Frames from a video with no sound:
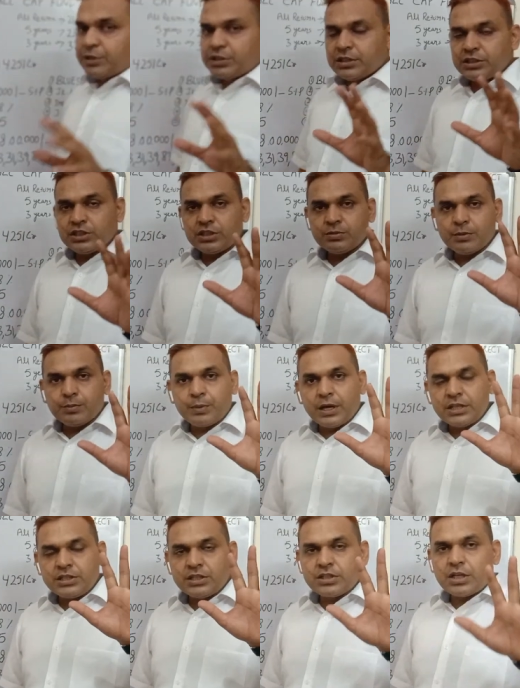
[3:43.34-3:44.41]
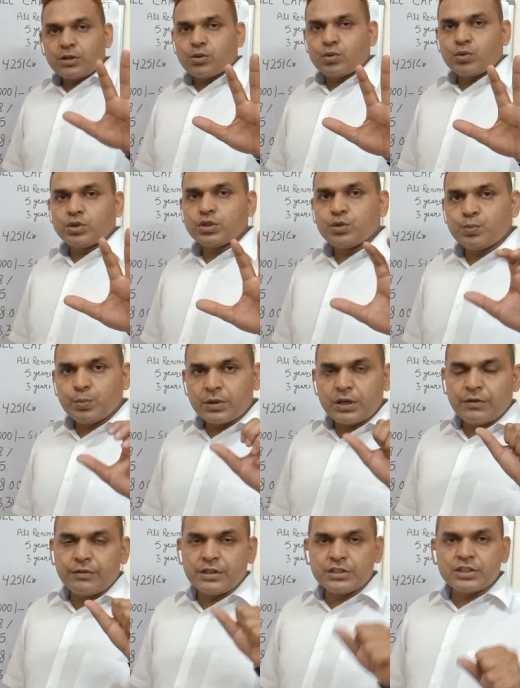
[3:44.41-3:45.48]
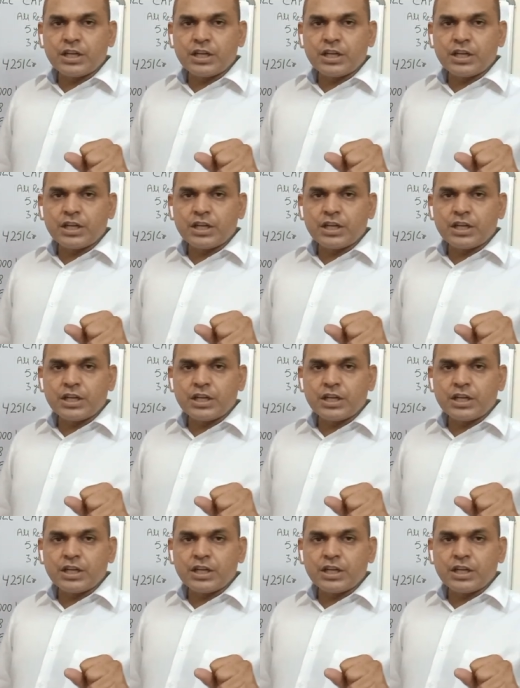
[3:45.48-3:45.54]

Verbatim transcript: हमेशा जिसमें पाँच हज़ार करोड़ से ऊपर का फंड